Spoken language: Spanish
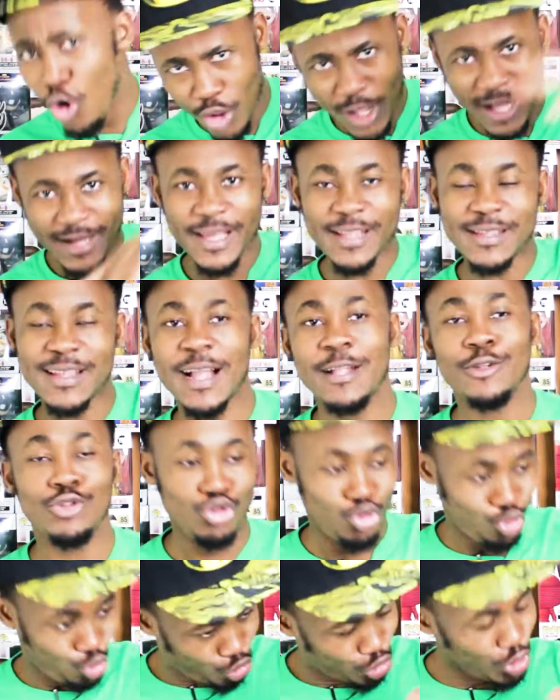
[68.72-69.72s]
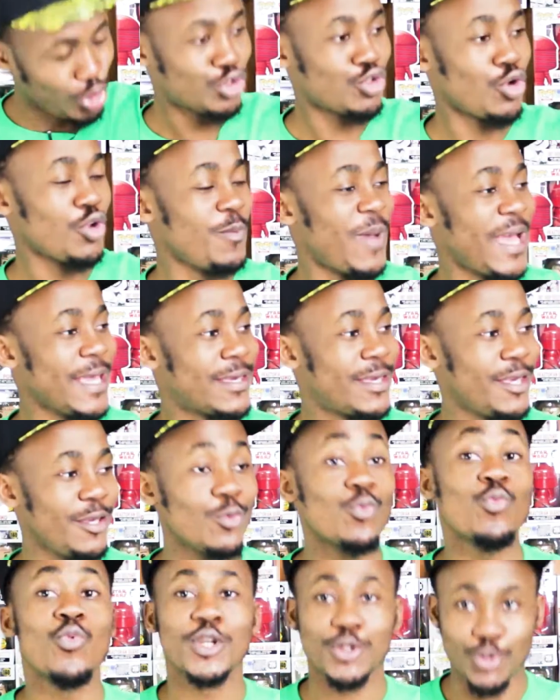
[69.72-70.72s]
Hola, ¿qué tal? Yo soy
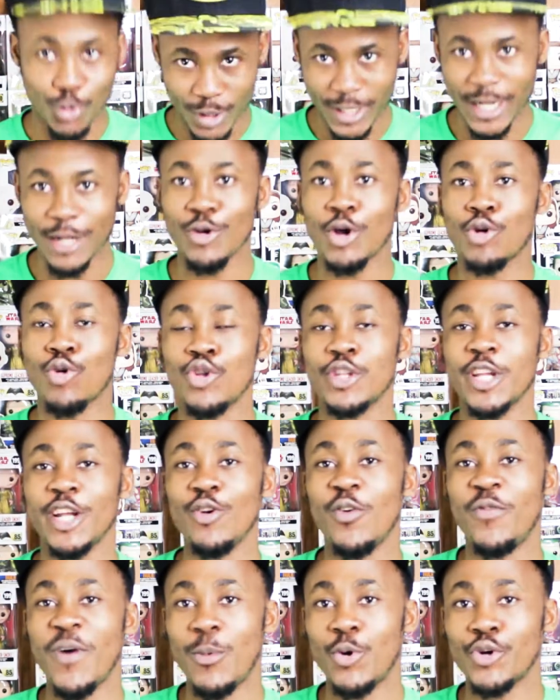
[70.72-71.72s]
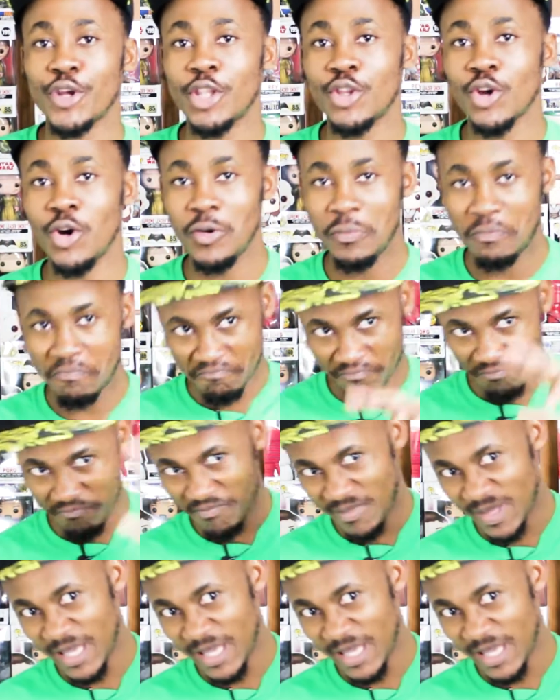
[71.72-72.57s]
Mikey, vuestro creador de contenido favorito.